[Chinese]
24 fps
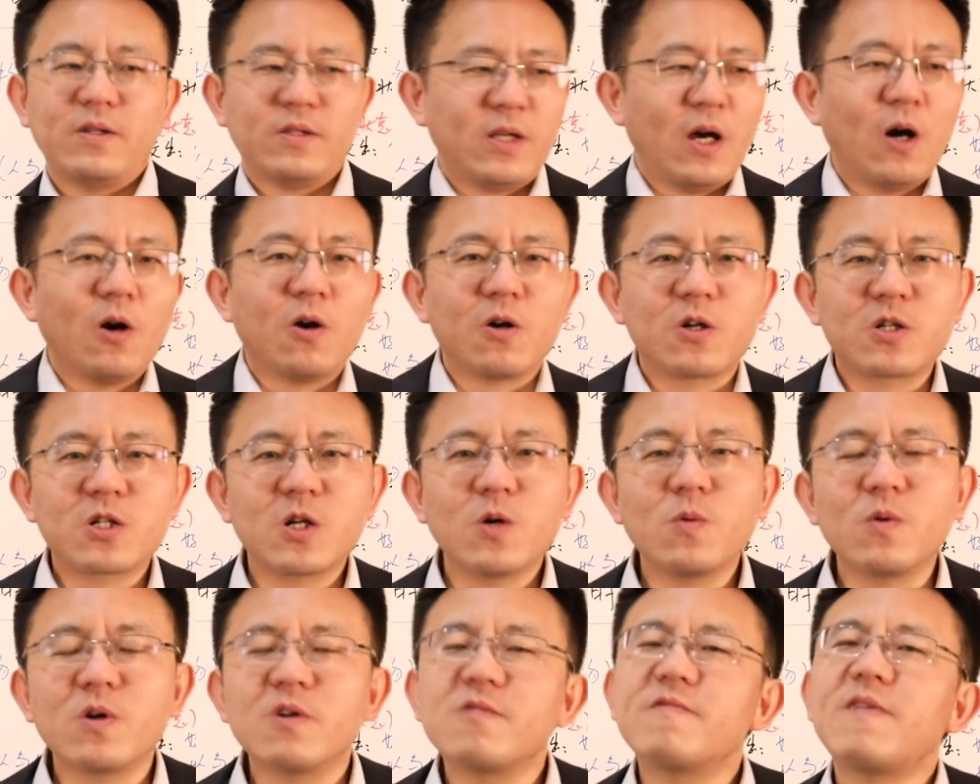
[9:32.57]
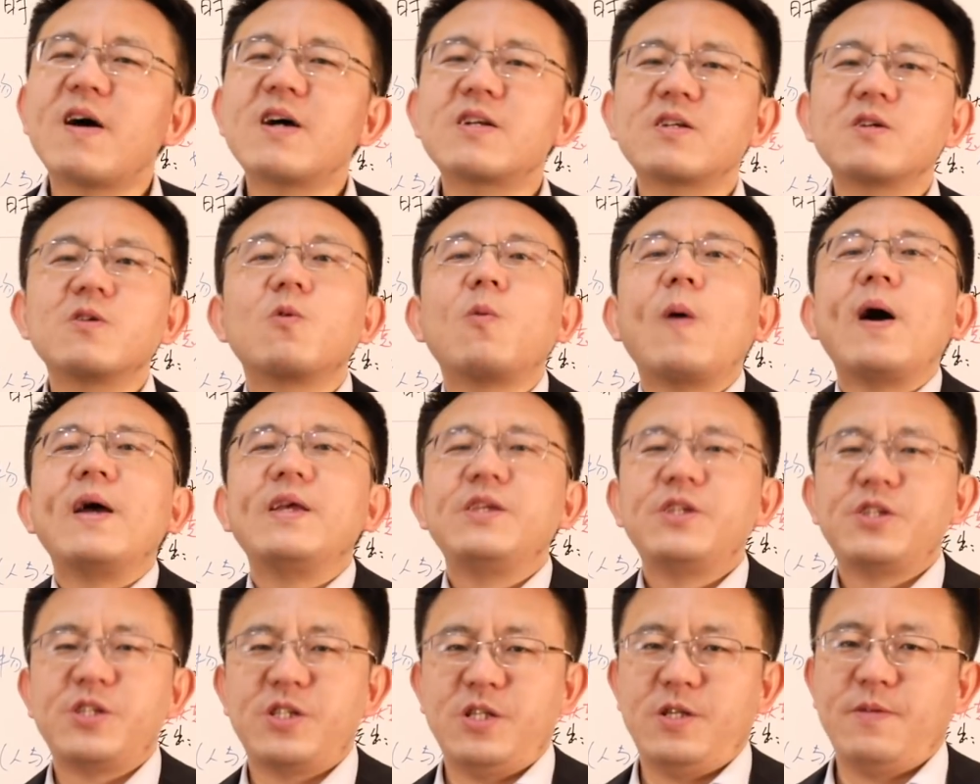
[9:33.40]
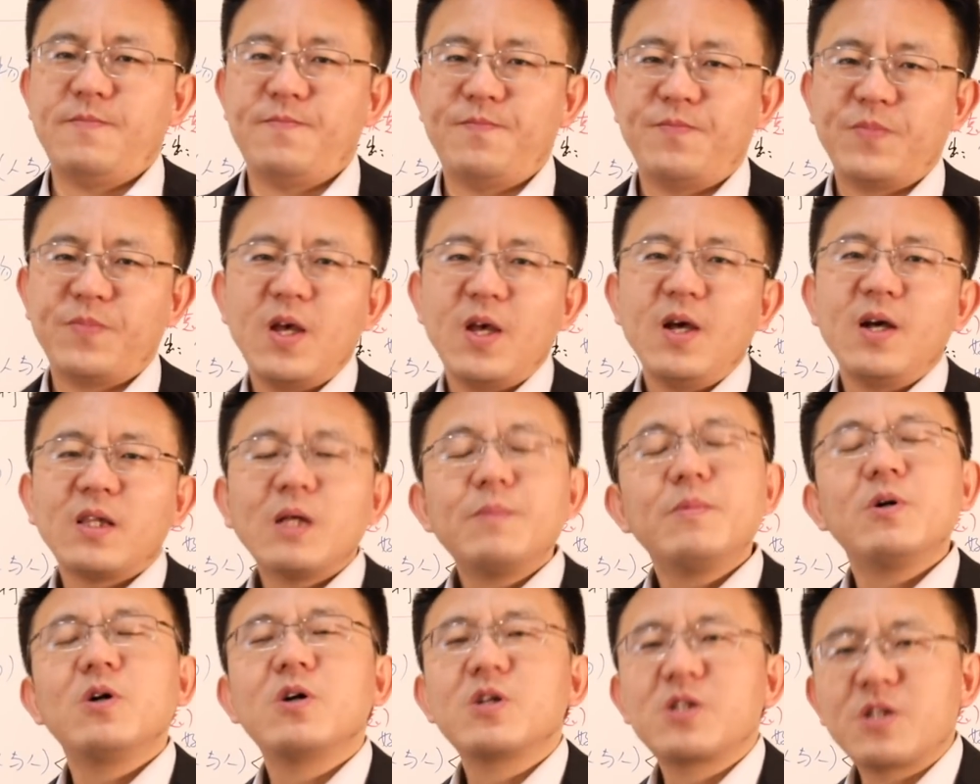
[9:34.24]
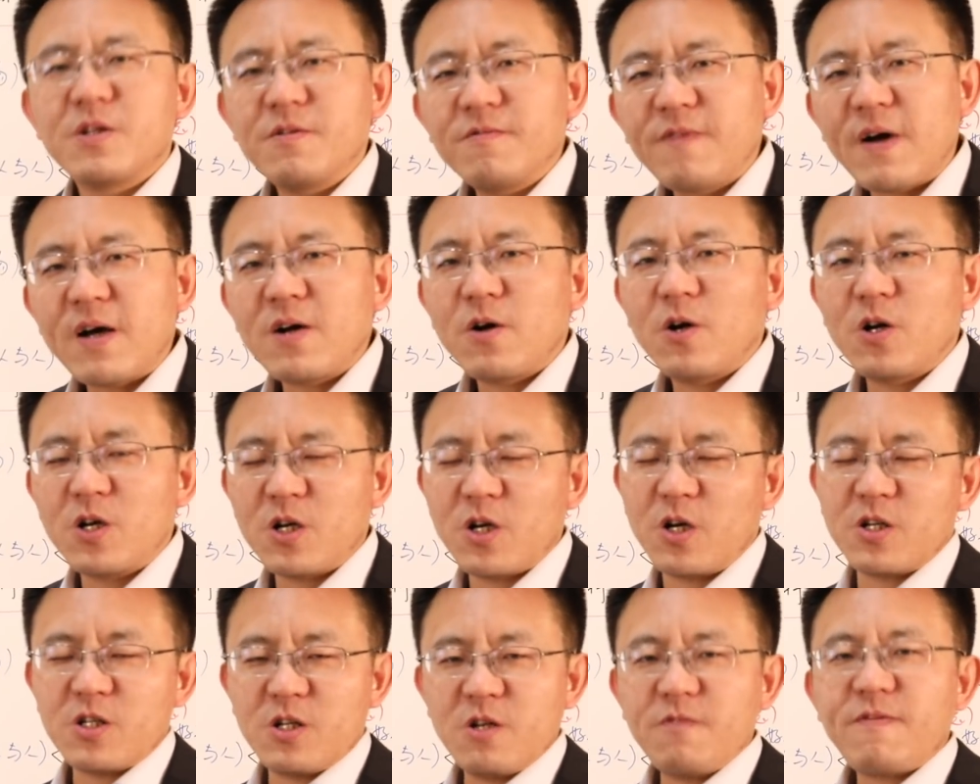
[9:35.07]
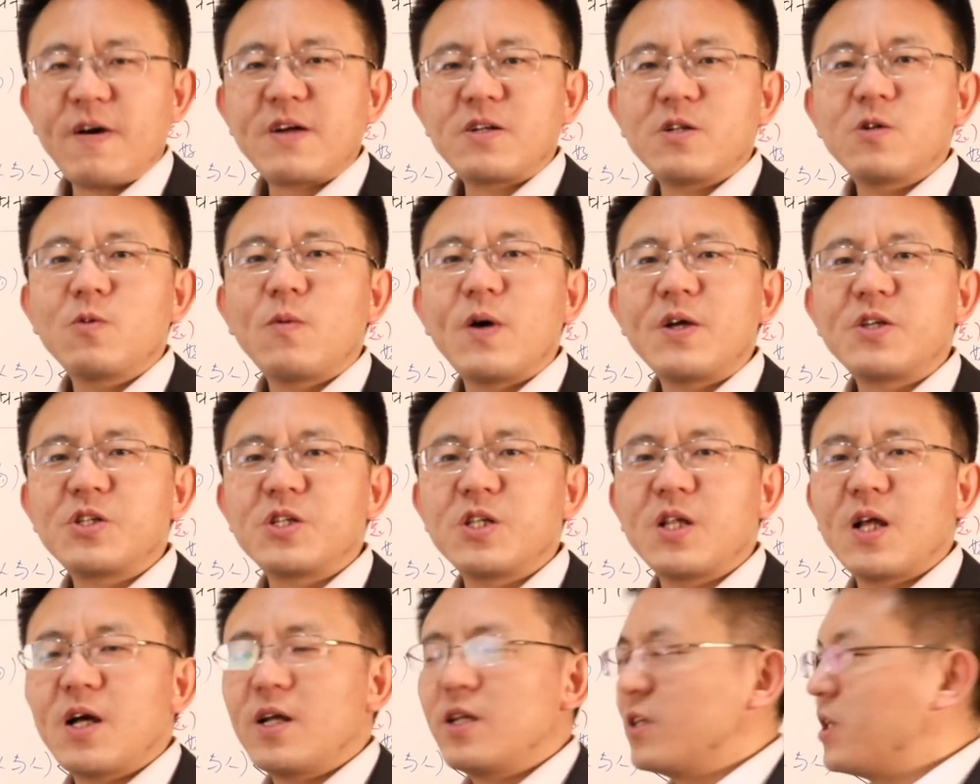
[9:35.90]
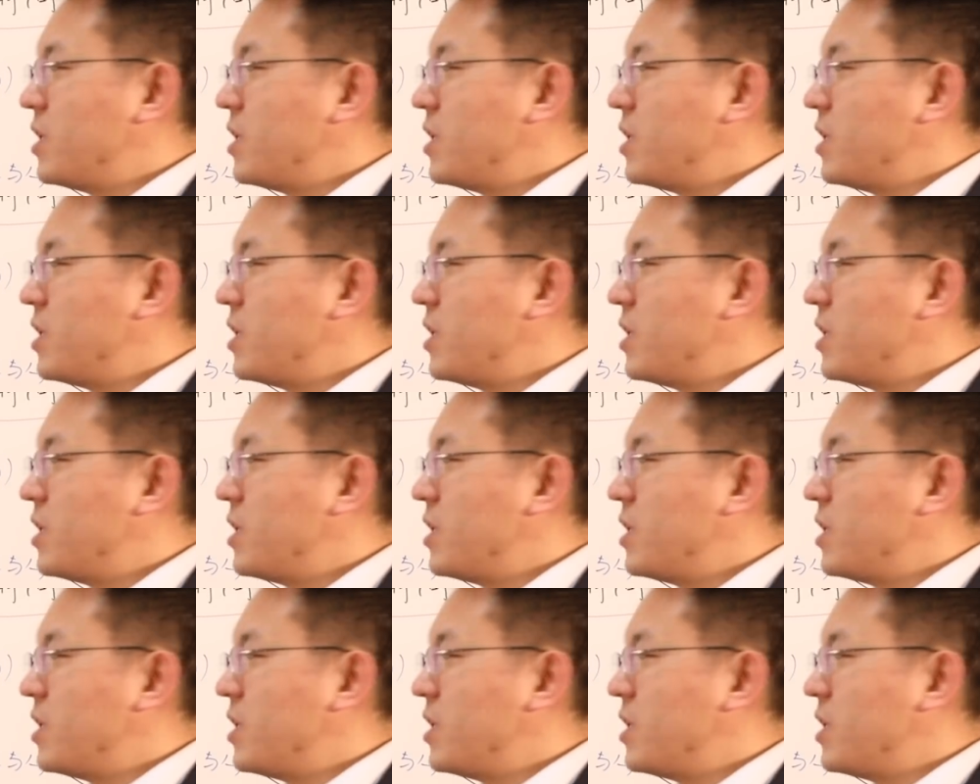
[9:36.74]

你要和周围发生关系，那么和神发和和谁发生关系呢？